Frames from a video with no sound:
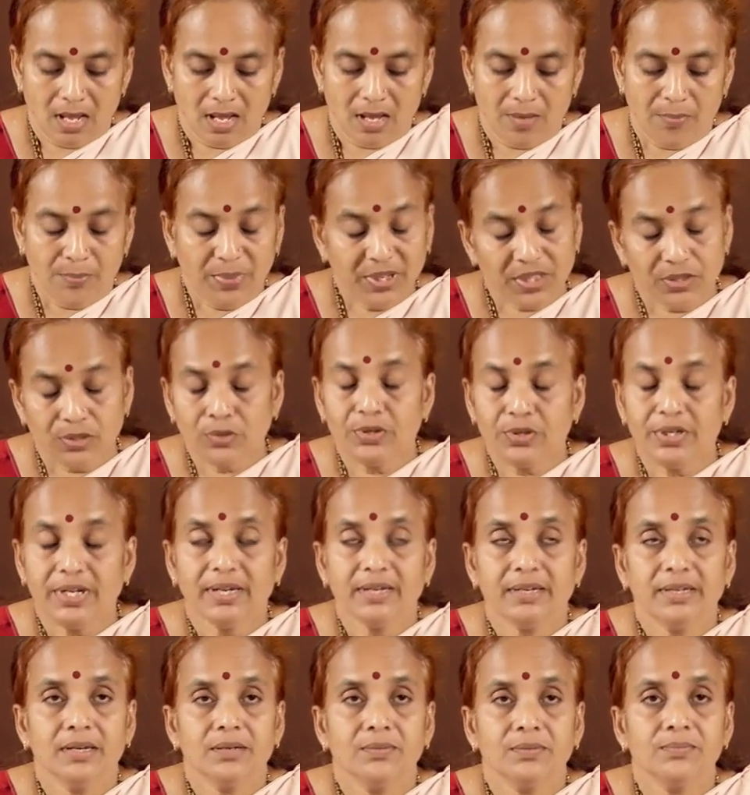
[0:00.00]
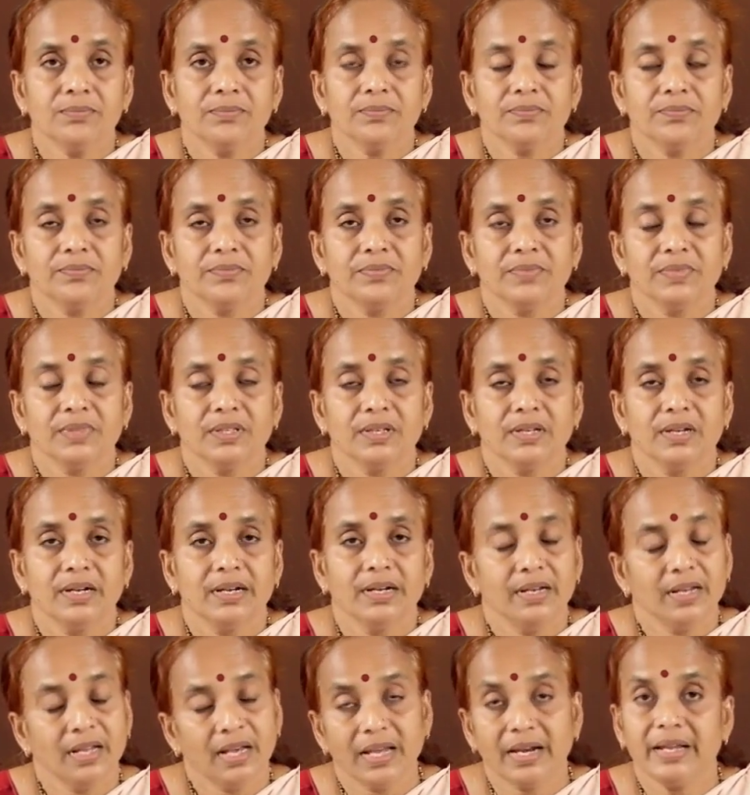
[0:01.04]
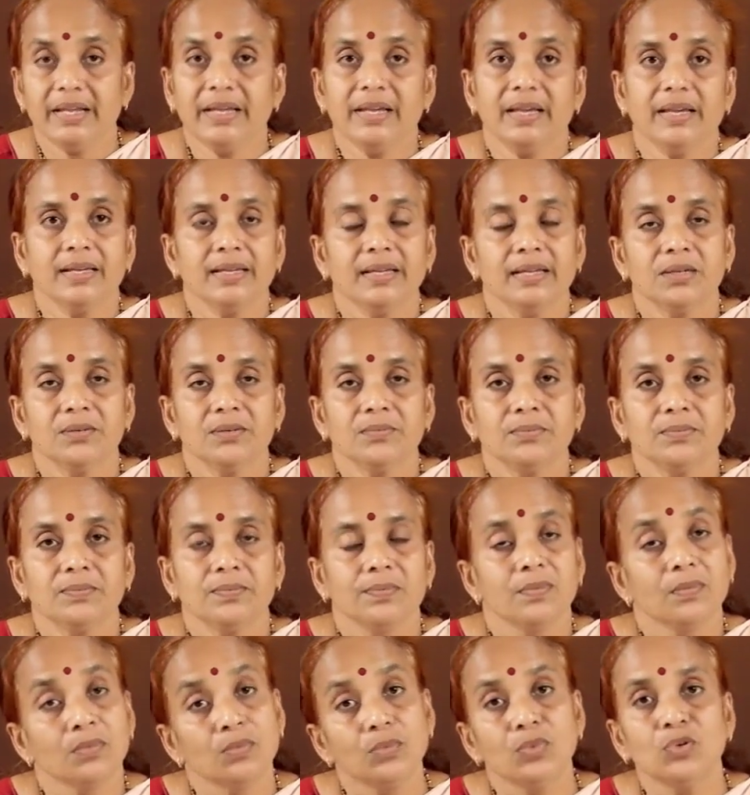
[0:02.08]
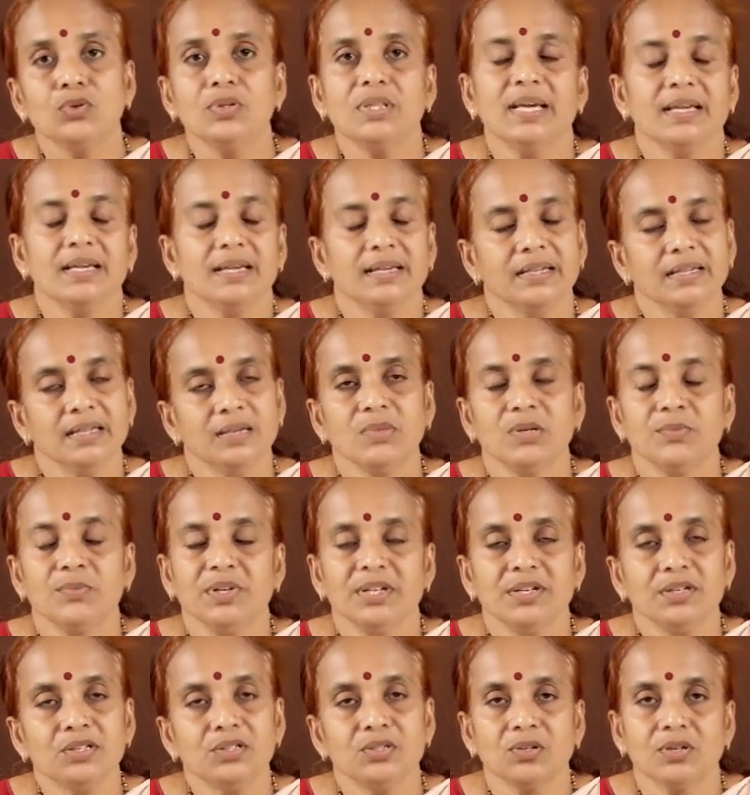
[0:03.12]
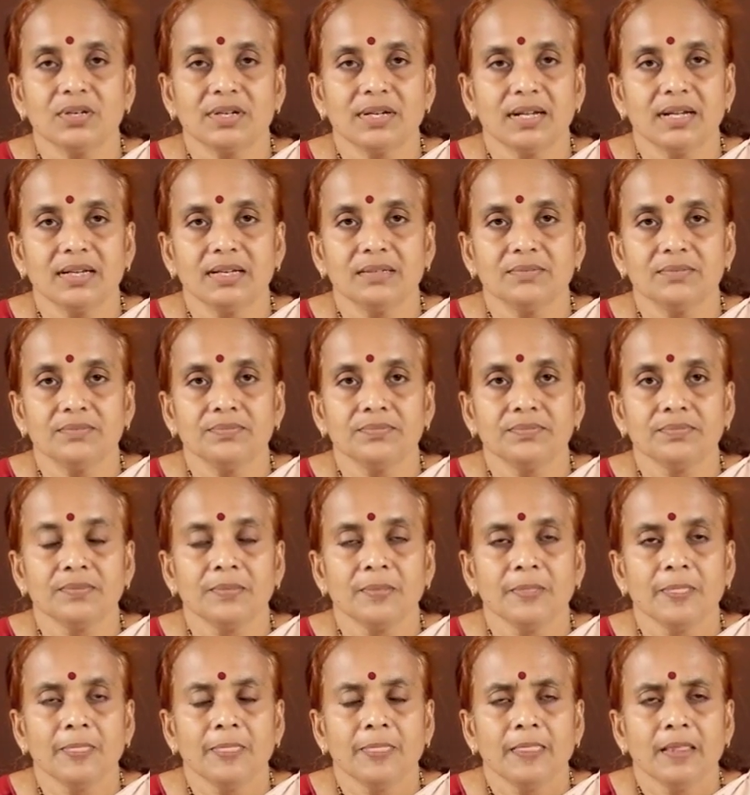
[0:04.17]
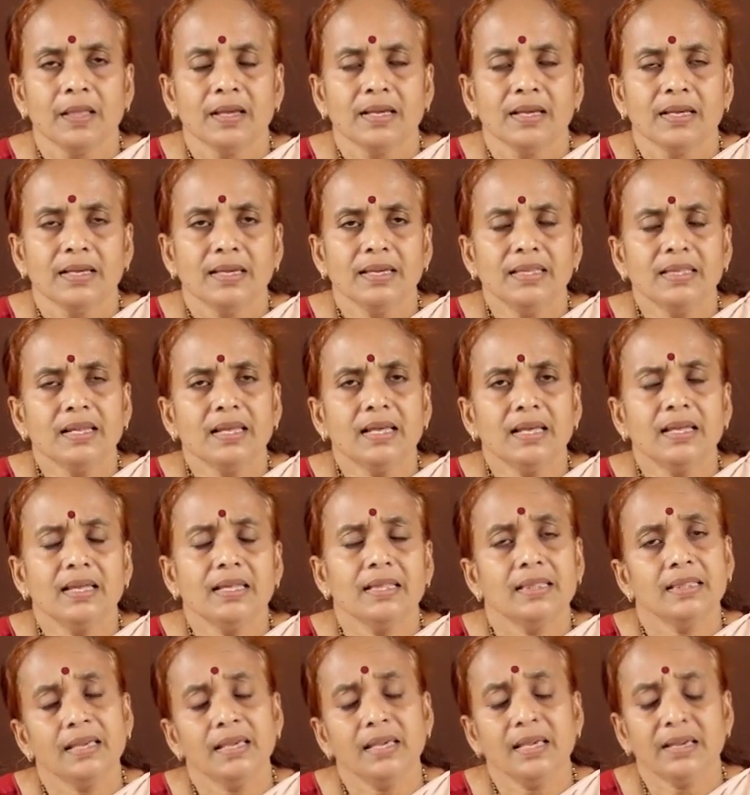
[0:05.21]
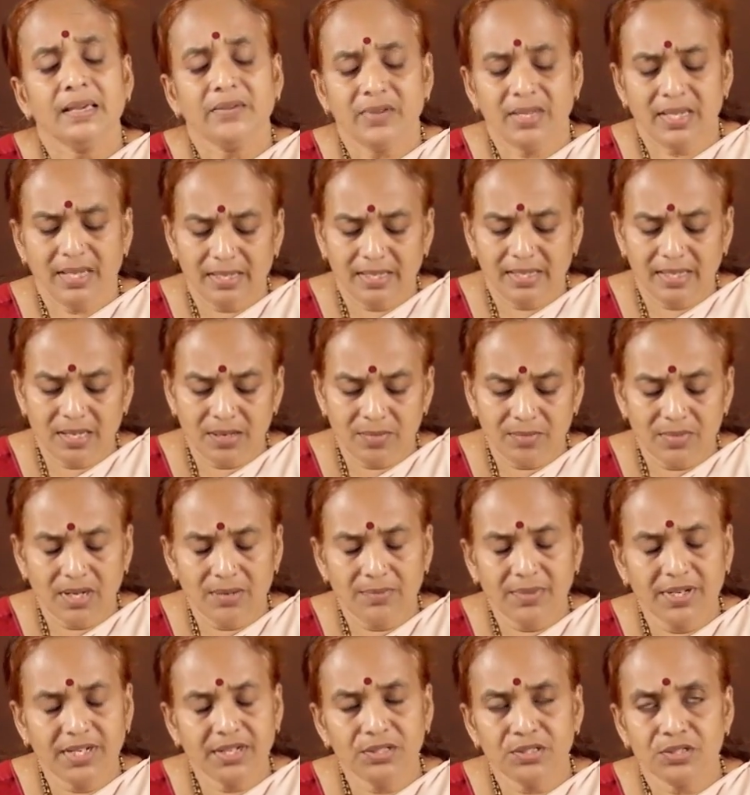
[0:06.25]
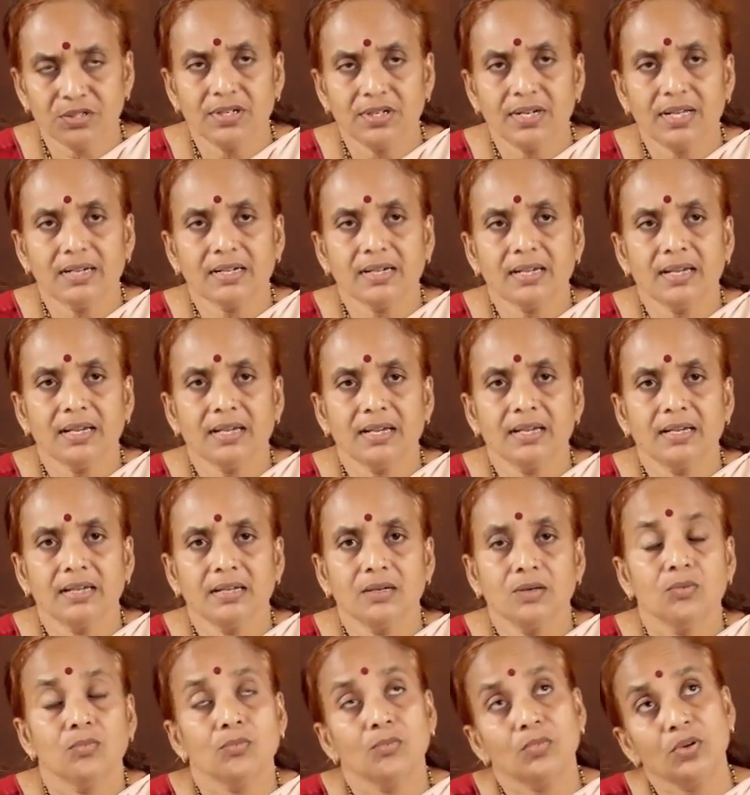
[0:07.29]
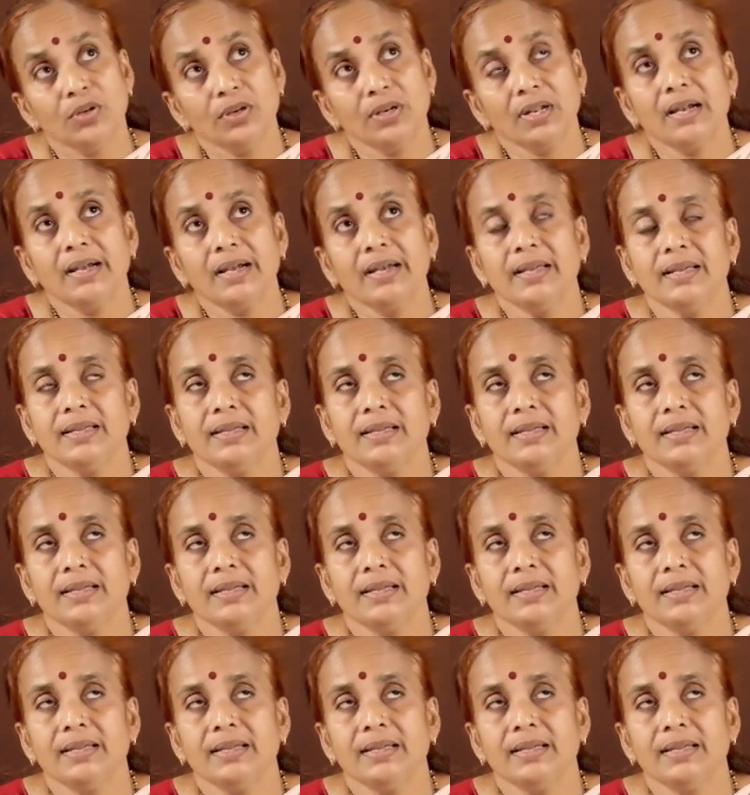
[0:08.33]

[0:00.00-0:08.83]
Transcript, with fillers: பித்ரு யஜ்யம் நர பூத யஜம் அப்படின்னு சொல்கிறாங்க இதுல தேவ யஜ்யம் அப்படின்னு சொன்னாக்க முன்னாடி